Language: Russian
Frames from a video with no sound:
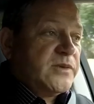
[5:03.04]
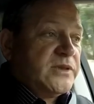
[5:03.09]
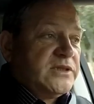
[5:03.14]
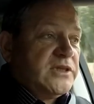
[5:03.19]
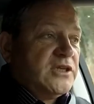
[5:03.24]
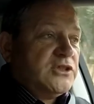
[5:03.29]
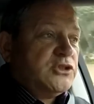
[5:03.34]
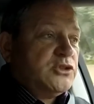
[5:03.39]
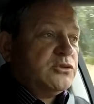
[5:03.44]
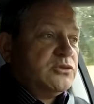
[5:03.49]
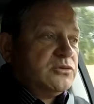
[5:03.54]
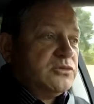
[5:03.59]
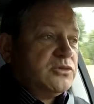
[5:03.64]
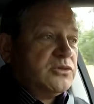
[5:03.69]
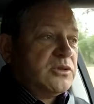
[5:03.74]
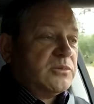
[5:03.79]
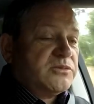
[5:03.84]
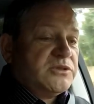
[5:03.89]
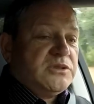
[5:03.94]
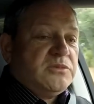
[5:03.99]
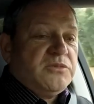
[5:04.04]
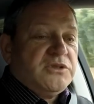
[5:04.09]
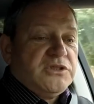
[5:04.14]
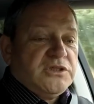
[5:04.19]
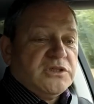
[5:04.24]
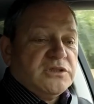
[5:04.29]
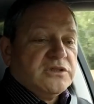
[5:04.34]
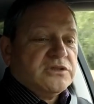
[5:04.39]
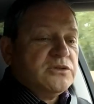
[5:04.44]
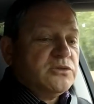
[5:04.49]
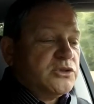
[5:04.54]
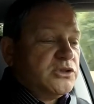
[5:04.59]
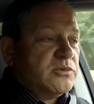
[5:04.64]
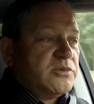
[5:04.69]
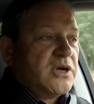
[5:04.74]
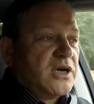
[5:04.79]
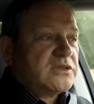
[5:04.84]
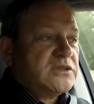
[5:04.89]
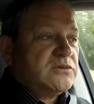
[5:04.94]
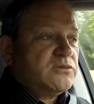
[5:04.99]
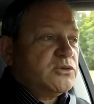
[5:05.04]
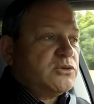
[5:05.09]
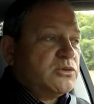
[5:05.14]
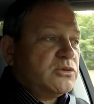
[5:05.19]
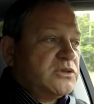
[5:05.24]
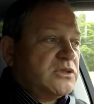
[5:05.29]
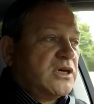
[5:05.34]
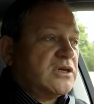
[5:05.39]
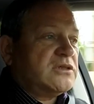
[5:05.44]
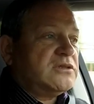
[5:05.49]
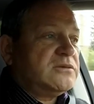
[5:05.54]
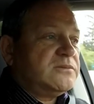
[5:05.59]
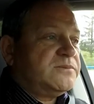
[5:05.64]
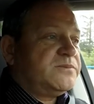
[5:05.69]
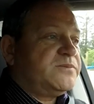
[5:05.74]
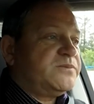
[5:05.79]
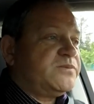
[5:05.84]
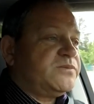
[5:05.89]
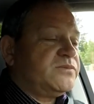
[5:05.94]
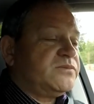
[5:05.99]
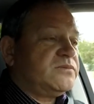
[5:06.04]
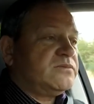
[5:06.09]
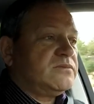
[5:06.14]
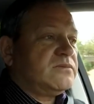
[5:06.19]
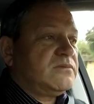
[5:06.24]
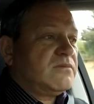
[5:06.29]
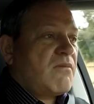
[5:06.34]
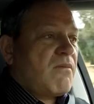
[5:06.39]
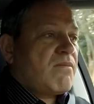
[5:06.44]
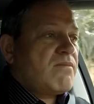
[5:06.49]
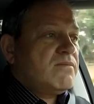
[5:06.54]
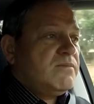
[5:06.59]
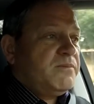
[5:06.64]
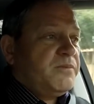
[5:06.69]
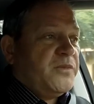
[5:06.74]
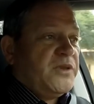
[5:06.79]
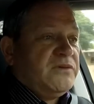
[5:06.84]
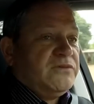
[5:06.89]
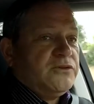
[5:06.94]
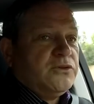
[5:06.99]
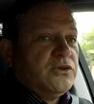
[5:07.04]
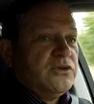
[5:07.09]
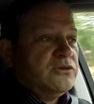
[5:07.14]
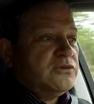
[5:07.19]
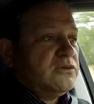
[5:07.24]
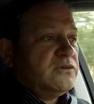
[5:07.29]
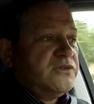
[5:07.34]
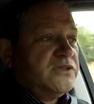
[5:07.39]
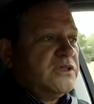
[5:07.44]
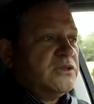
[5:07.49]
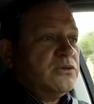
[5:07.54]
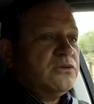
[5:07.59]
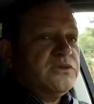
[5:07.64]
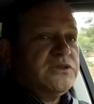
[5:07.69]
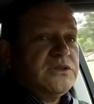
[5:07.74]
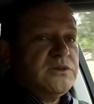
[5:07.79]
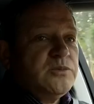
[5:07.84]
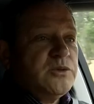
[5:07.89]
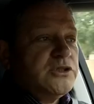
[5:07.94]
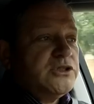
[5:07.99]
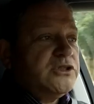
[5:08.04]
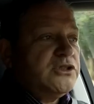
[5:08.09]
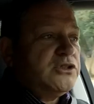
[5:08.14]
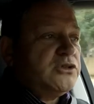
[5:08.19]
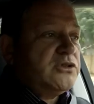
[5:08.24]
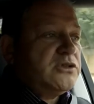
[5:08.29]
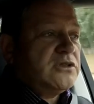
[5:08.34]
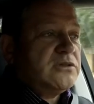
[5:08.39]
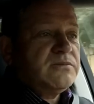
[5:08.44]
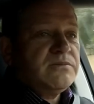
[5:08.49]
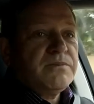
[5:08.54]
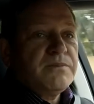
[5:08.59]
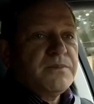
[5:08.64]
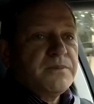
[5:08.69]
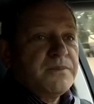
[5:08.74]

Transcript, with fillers: смотреть, что, что там с ними делают. Ну, в общем, как-то вот он так. И все, это все новости, больше ничего нет.